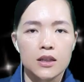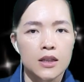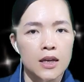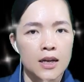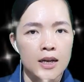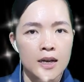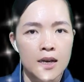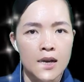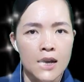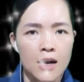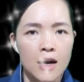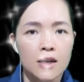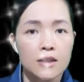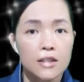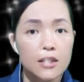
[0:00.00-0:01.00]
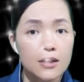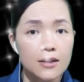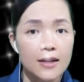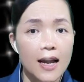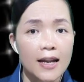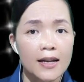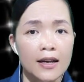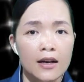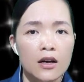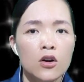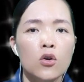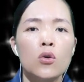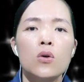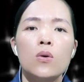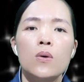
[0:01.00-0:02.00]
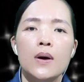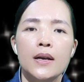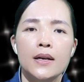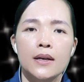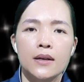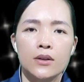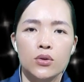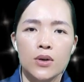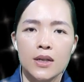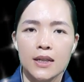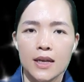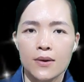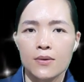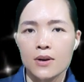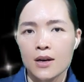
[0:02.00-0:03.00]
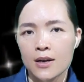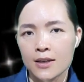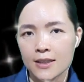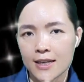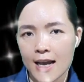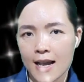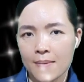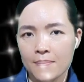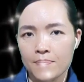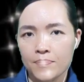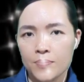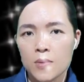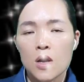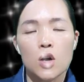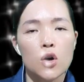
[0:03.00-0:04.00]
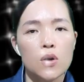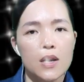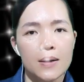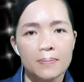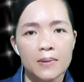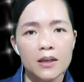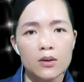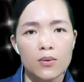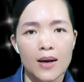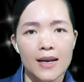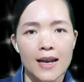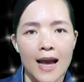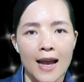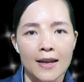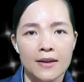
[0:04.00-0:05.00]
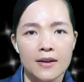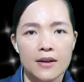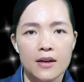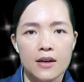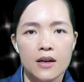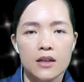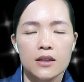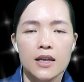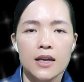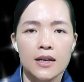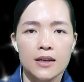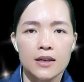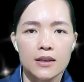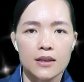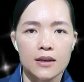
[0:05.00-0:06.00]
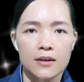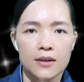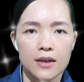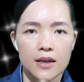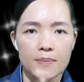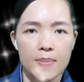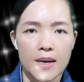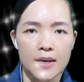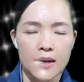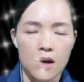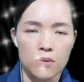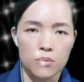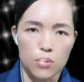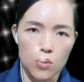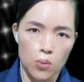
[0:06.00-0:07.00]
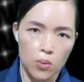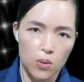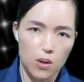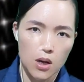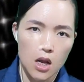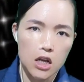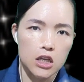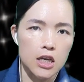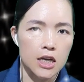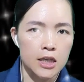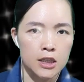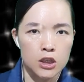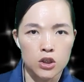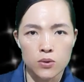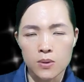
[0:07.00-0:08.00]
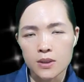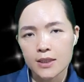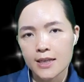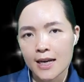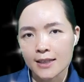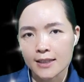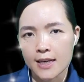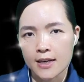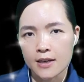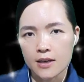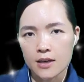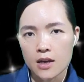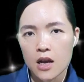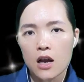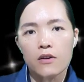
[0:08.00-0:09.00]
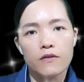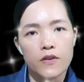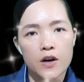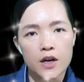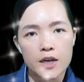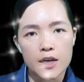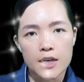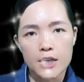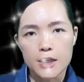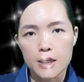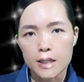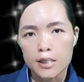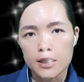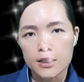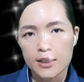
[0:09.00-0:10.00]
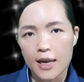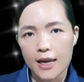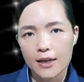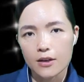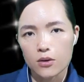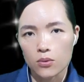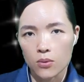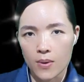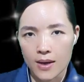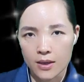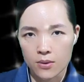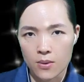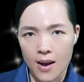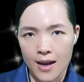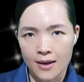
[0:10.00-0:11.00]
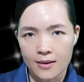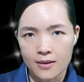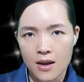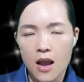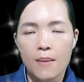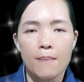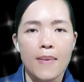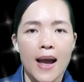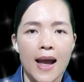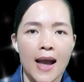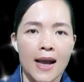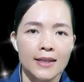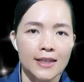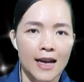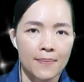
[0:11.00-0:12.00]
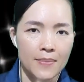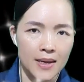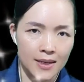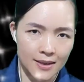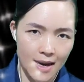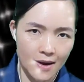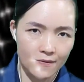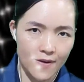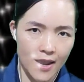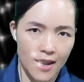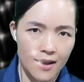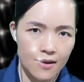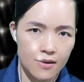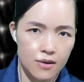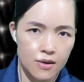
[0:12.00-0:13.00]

Thì trước nay luôn tuân theo lời cha, cô lập tức quay lại, tiến tới bên ông cụ, nhìn xuống trang giấy với những nét nguệch ngoạc mà cha mình đang vẽ,